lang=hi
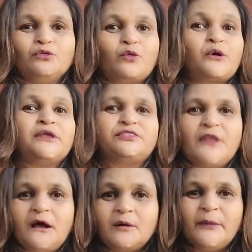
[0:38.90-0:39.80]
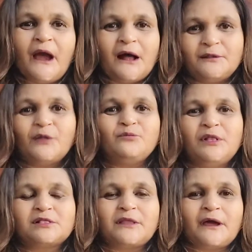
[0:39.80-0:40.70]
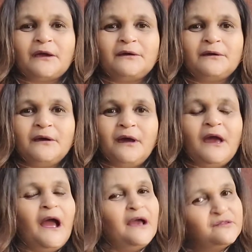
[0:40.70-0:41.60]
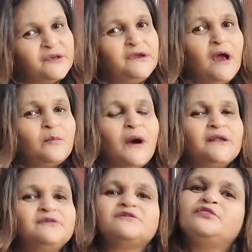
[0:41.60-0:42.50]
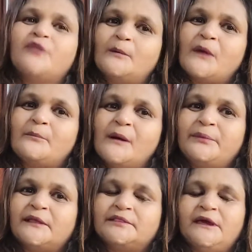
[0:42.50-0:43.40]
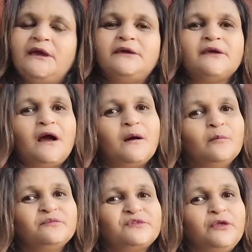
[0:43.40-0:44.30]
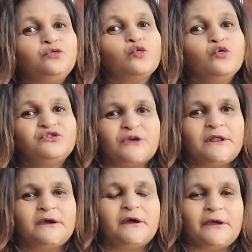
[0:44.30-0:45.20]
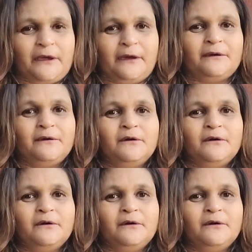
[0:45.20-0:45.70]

तो कितना हमें आनंद मिलता है ऐसे ही हमारे जिंदा माँ बाप रहते हैं या हमसे दूर चले गए हैं